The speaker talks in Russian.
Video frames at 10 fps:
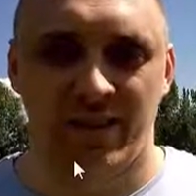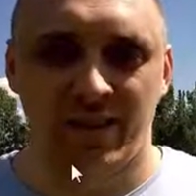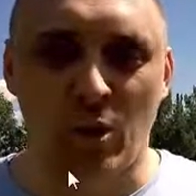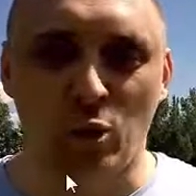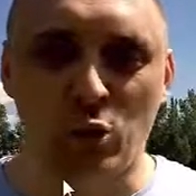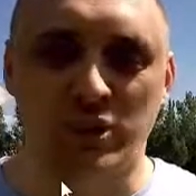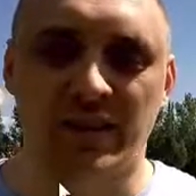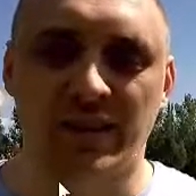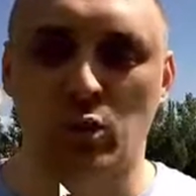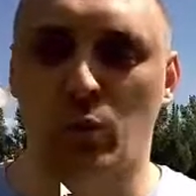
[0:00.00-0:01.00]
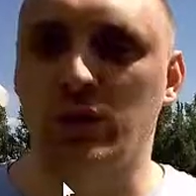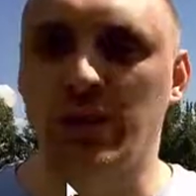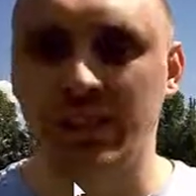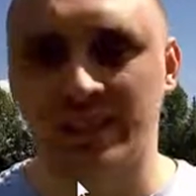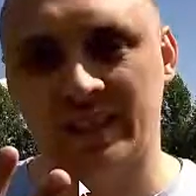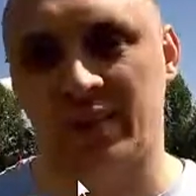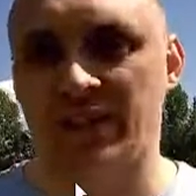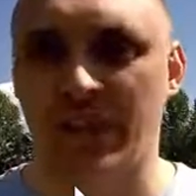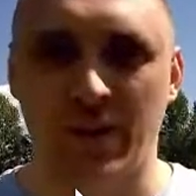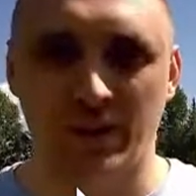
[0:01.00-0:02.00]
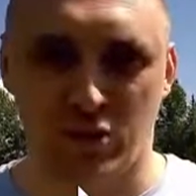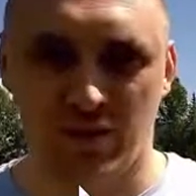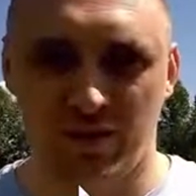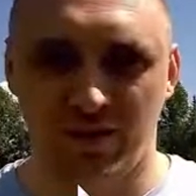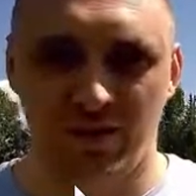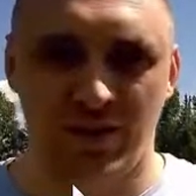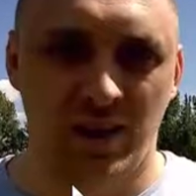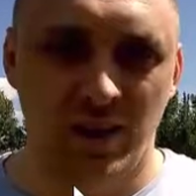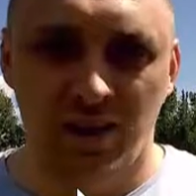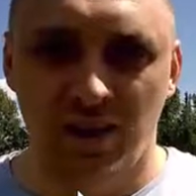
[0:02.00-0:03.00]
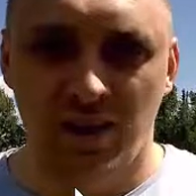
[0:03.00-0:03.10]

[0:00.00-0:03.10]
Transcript: Но этот виджет очень гибко, легко загружать видео туда.